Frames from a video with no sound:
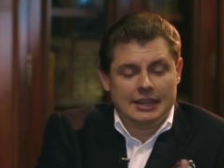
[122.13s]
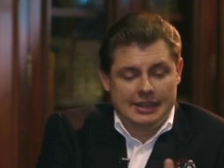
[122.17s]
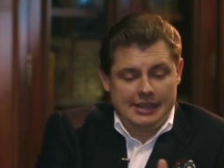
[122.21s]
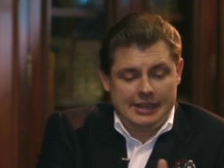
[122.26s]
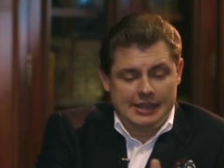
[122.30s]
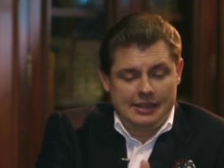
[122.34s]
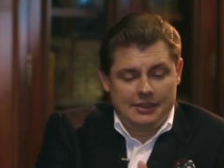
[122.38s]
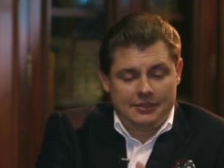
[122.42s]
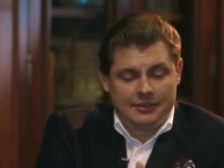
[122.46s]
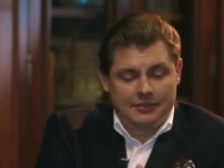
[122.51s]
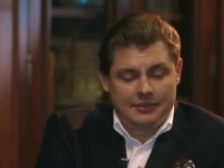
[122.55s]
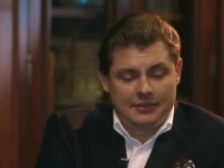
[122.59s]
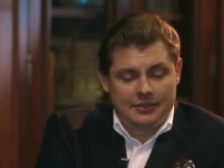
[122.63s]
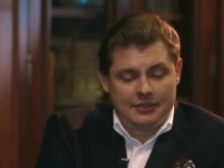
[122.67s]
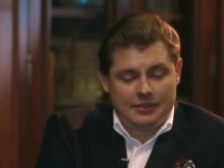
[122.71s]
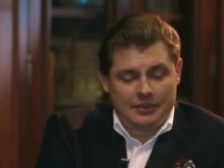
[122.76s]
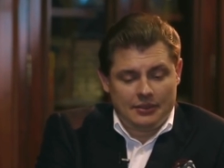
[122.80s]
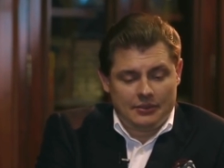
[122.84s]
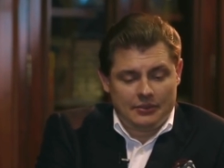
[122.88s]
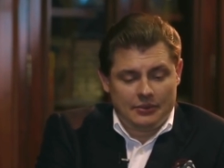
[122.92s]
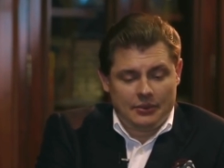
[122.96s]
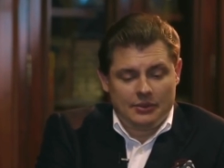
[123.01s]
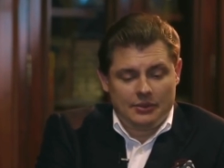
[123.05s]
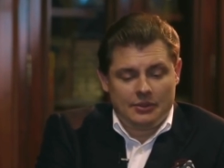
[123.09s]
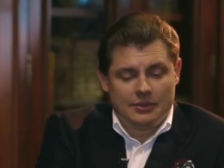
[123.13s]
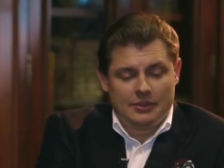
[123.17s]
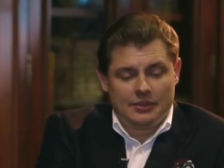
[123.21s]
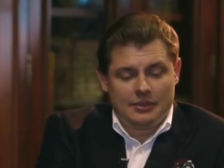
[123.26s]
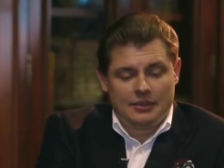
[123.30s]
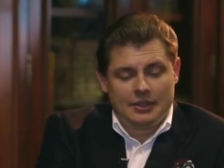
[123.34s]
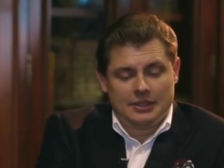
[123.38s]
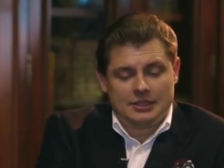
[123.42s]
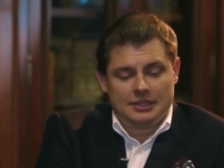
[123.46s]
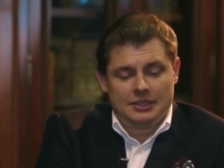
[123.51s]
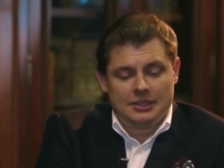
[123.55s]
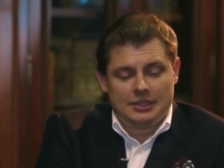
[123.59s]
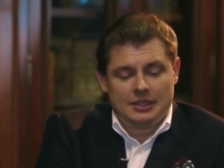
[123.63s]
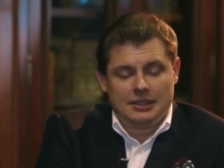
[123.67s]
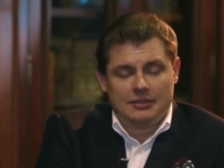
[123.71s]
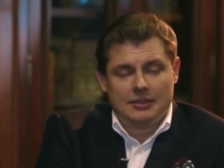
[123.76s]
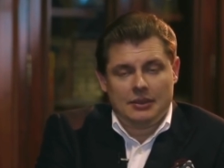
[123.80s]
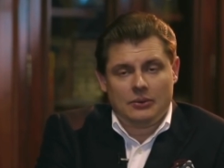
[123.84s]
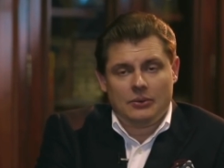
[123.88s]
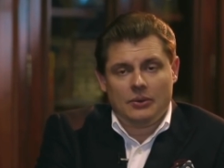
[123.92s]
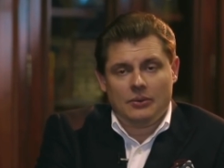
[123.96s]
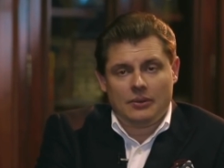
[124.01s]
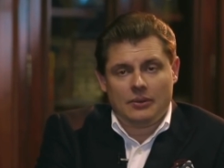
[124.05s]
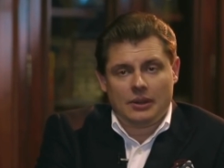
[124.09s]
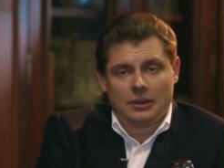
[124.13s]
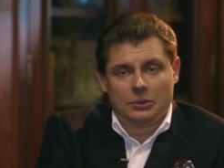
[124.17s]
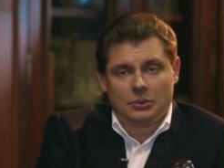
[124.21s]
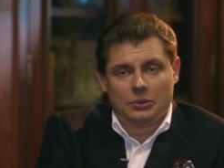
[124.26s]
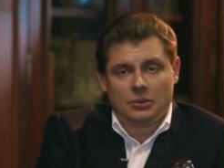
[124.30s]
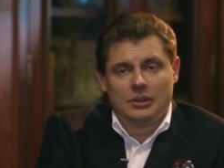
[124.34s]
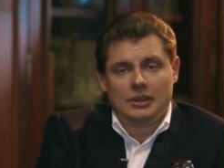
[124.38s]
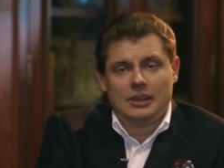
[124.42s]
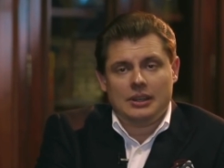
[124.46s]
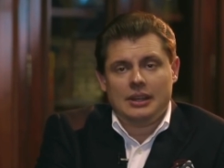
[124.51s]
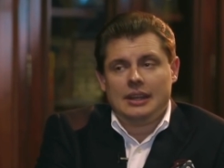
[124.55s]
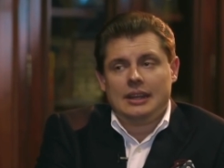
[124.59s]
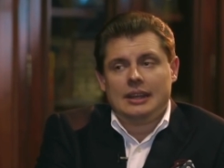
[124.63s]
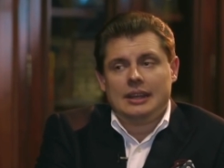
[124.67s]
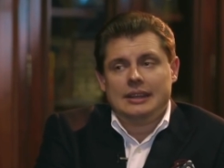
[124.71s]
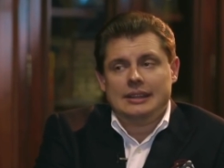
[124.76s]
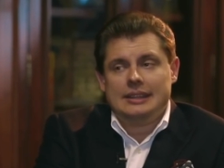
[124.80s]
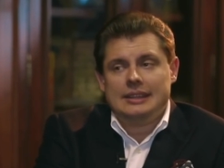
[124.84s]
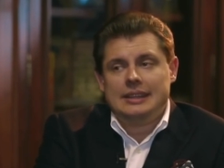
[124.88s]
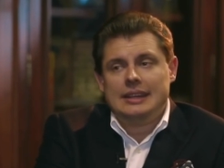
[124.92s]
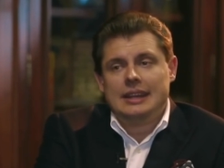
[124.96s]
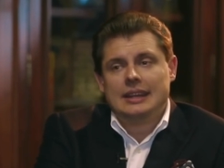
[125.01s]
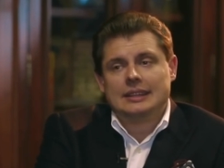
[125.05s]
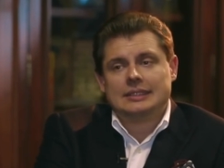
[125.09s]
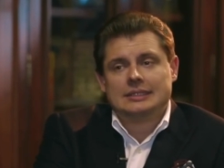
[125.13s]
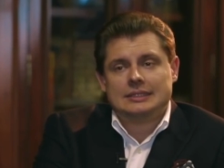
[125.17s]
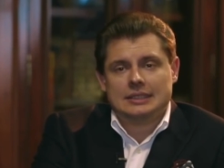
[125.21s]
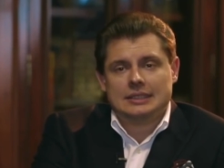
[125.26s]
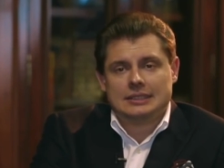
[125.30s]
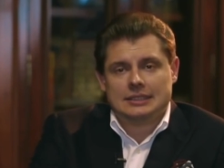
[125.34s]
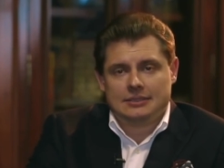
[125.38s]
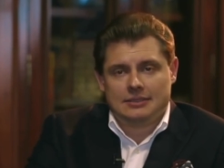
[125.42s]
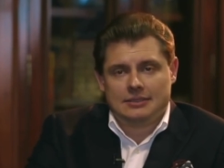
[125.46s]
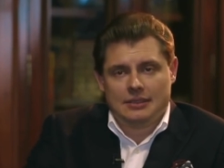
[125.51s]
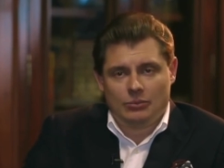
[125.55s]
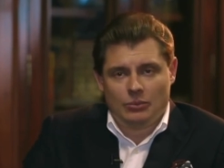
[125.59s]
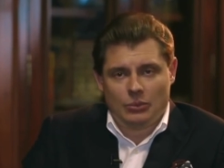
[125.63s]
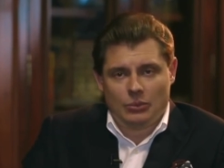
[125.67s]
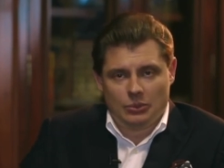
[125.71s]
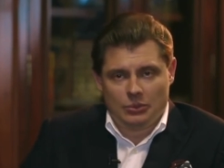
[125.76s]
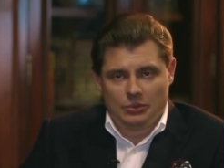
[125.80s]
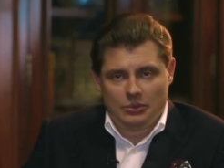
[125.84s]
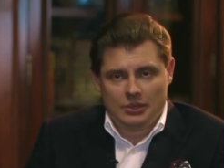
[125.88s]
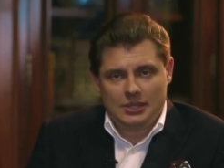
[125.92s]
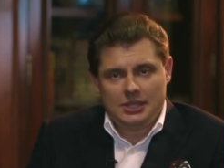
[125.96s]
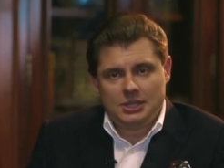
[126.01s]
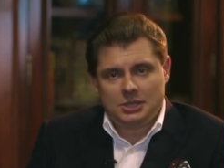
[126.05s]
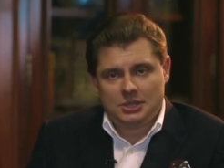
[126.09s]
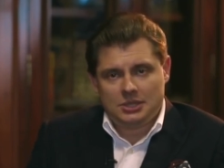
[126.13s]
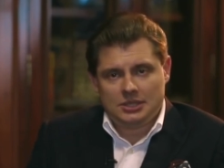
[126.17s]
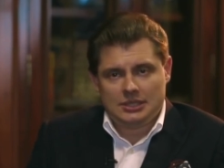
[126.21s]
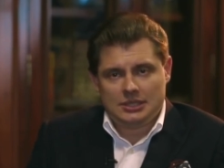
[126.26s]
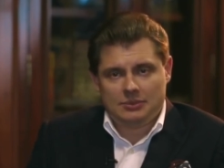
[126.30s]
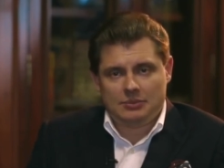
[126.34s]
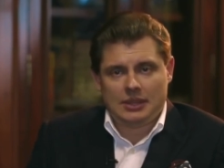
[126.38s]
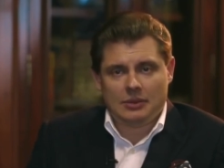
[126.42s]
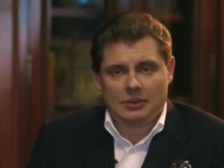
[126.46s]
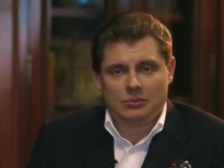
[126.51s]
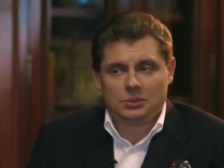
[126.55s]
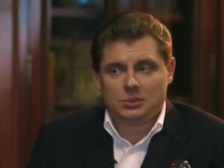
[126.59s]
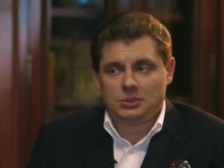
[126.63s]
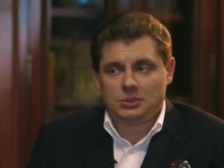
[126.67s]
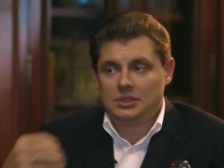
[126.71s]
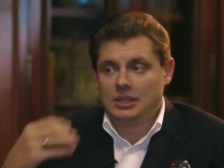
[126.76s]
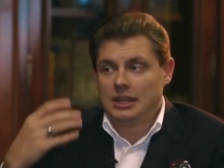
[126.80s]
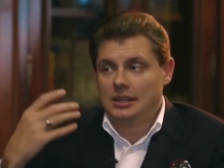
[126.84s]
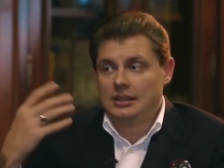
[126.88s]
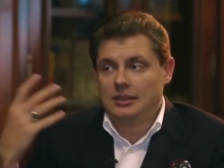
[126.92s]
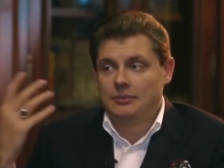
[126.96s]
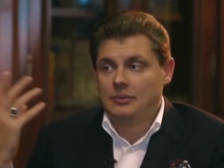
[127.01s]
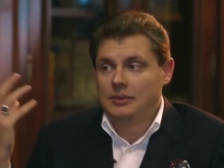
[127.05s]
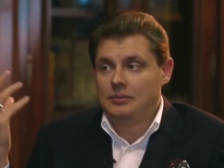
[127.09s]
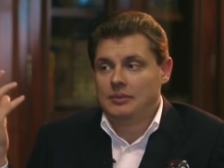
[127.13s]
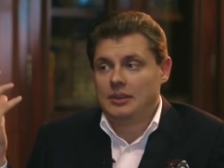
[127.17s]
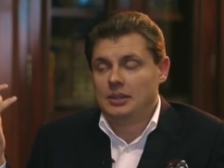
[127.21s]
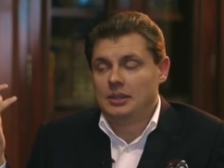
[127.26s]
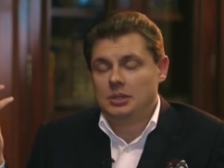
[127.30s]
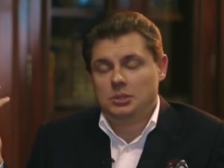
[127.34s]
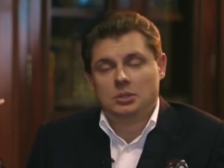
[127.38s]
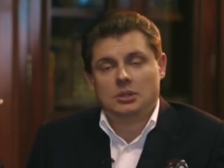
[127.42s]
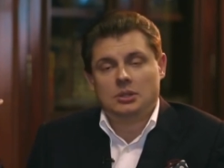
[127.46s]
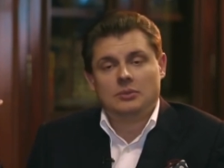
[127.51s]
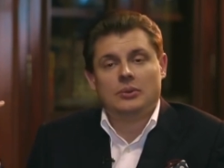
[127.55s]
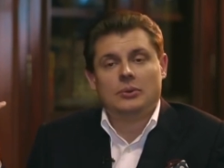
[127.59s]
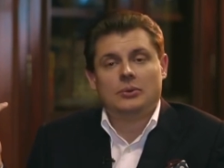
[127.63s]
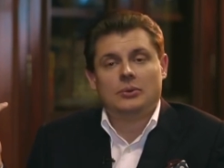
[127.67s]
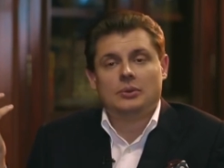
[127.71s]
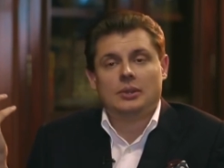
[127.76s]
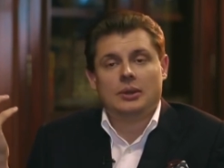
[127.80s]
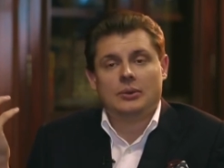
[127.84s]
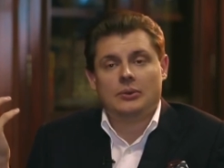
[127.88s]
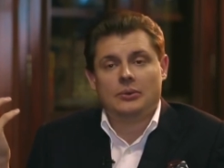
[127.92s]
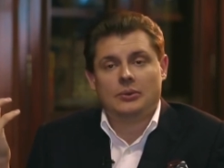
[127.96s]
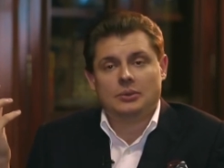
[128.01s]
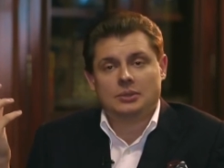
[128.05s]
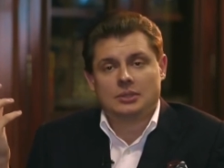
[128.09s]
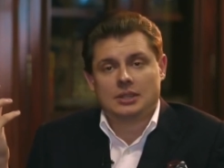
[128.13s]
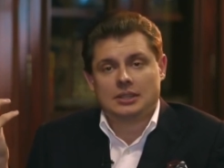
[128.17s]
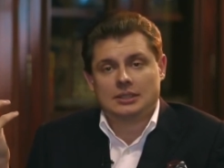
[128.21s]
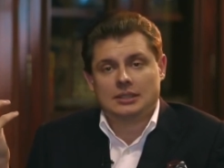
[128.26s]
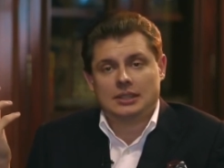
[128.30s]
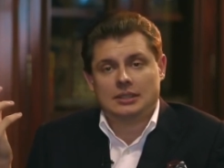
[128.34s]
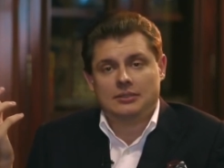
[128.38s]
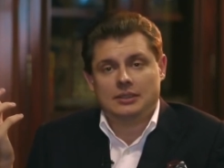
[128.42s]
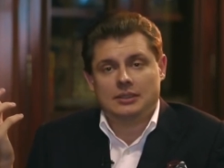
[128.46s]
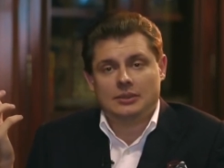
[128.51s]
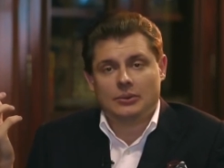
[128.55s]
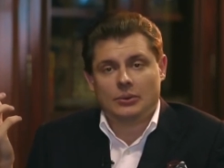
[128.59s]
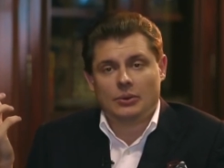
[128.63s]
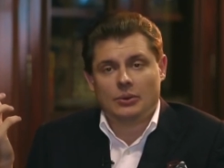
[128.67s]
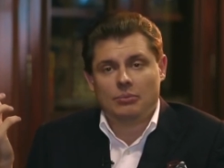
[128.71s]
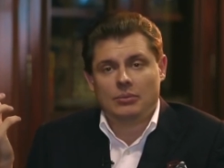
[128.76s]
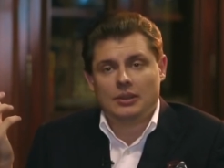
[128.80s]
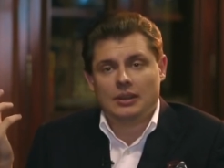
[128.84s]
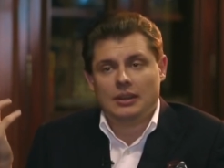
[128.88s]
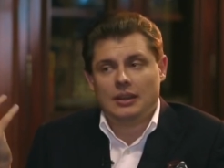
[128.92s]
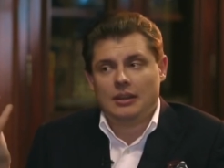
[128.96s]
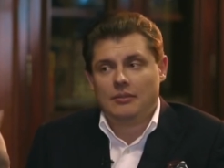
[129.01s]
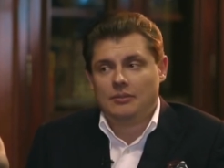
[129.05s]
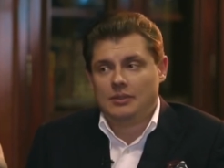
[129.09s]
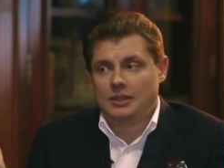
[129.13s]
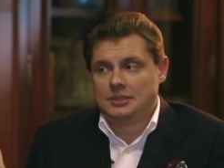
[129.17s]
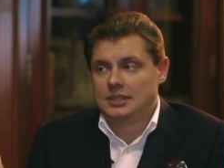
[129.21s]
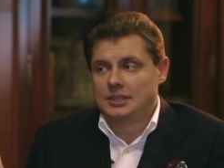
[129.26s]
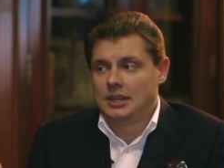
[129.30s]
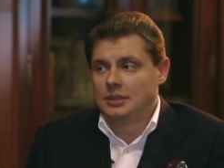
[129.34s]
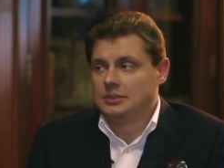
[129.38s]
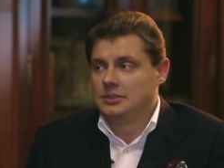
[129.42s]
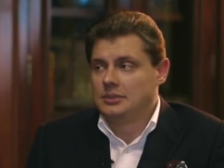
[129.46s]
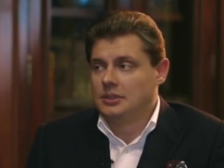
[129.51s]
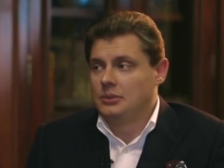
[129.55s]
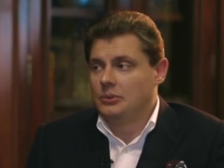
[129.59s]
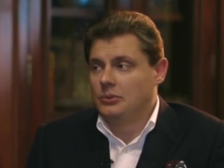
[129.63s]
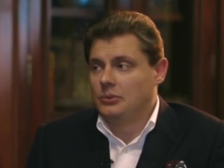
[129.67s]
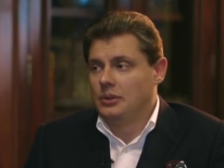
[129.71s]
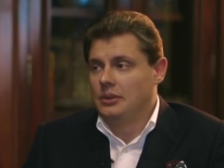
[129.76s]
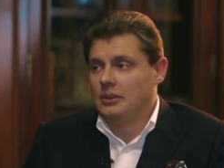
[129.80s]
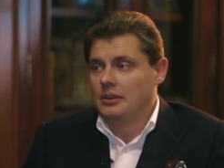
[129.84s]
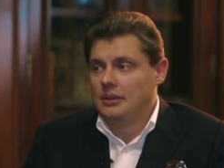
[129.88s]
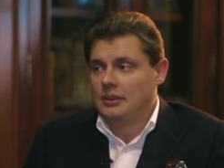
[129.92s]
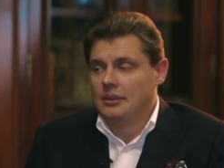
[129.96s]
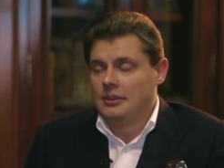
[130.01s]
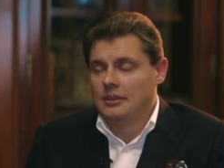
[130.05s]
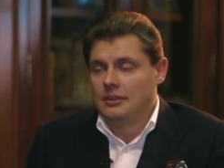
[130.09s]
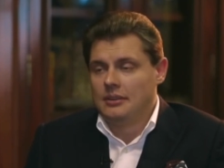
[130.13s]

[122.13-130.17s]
и э, вот этих леваков, которые не за свободу личности, потому что я, например, ничего не могу такого сказать в Европе, мне сразу говорят, ой,